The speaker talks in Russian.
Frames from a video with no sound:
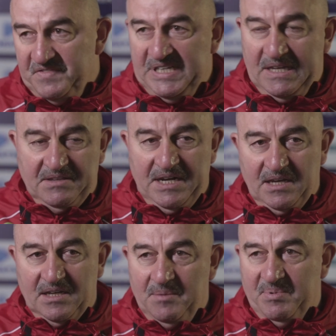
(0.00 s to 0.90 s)
все
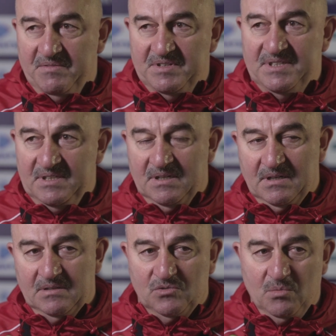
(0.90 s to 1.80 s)
три игры провести
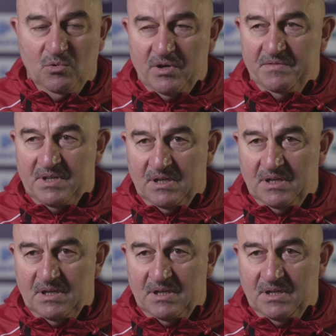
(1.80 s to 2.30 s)
на том уровне,